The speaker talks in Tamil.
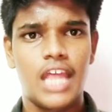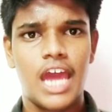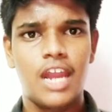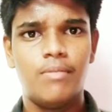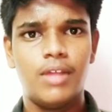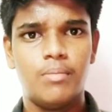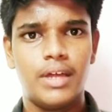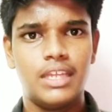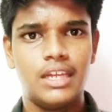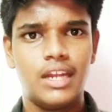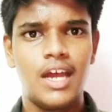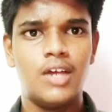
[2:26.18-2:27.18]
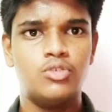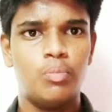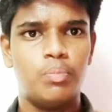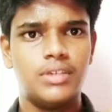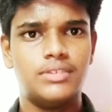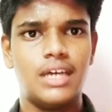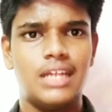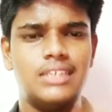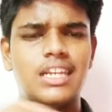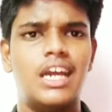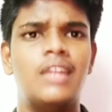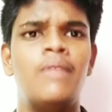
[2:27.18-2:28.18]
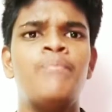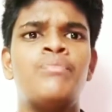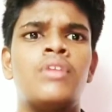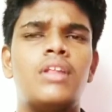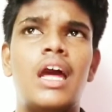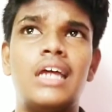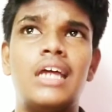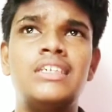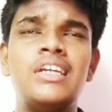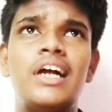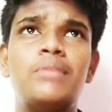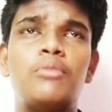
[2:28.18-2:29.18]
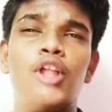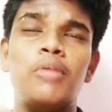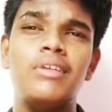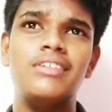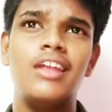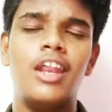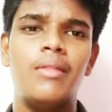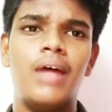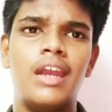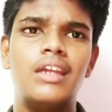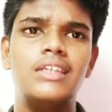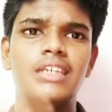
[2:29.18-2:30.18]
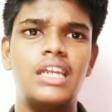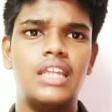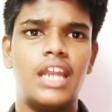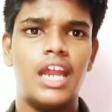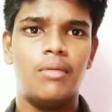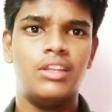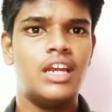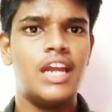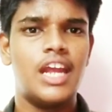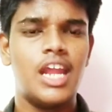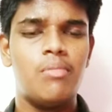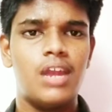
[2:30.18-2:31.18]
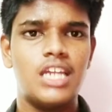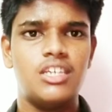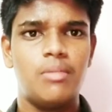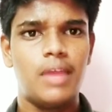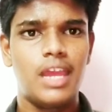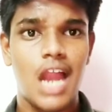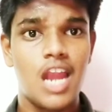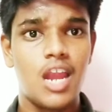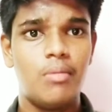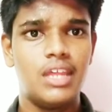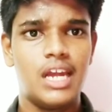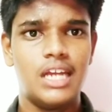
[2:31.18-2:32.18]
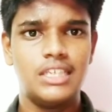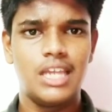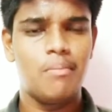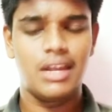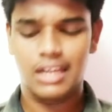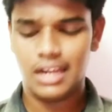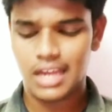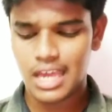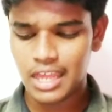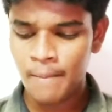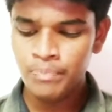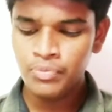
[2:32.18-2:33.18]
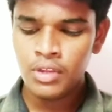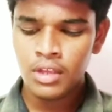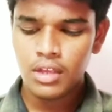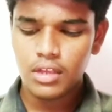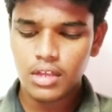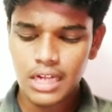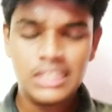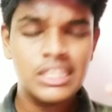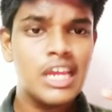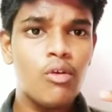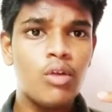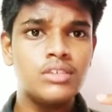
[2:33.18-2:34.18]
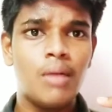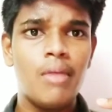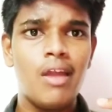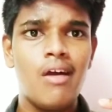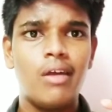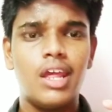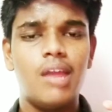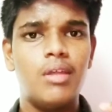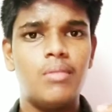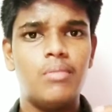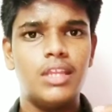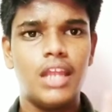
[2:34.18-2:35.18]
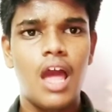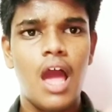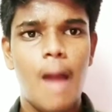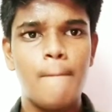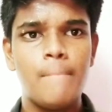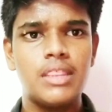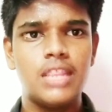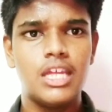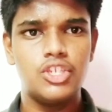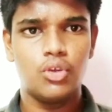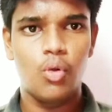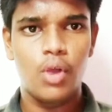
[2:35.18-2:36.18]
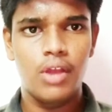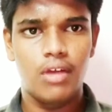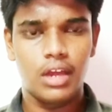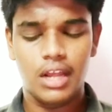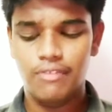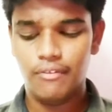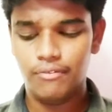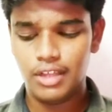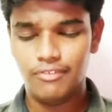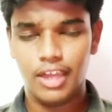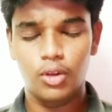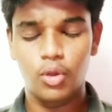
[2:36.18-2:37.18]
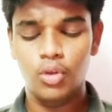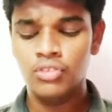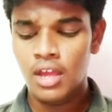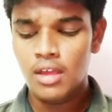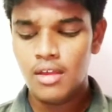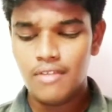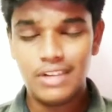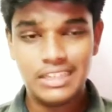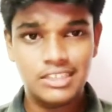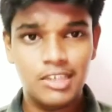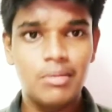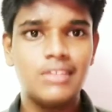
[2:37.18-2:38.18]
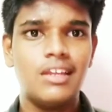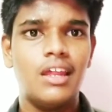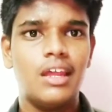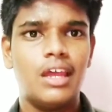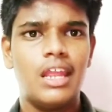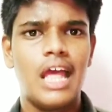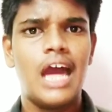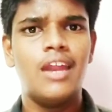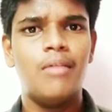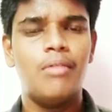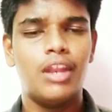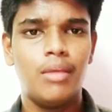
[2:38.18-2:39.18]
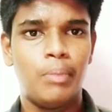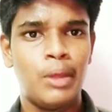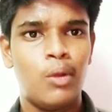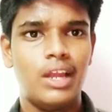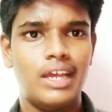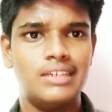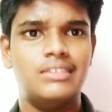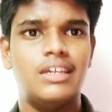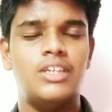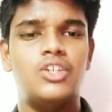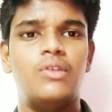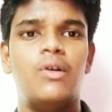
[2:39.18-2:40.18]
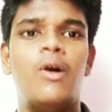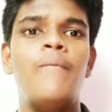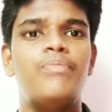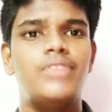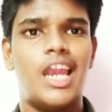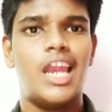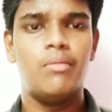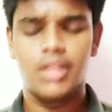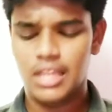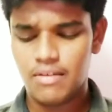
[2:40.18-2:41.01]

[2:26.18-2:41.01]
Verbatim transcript: யார் அப்படின்னு பார்த்தீங்கன்னா சூப்பர் ஸ்டார் ரஜினிகாந்த் நான் ரஜினிகாந்த் முதல் பிளேஸில் இருந்தான்னு நினச்சிட்டு இருந்தேன் அப்படின்னு நிறைய பேர் நினச்சிருப்பீங்க நானும் அப்படி தான் நினச்சேன் பட் கிடையாது ரஜினி எவ்வளோ சம்பளம் வாங்குறாரு அப்படின்னு பார்த்தீங்கன்னா ஐம்பத்தஞ்சு கோடி வாங்குறாரு ஃபிஃப்டி ஃபைவ் க்ரோர்ஸ் ஃபஸ்ட்டு பிளேஸில் இருக்கிற யார் அப்படின்னு இப்போயே உங்களுக்கு கேஸ் தெரிஞ்சிருக்கும் தளபதி தான்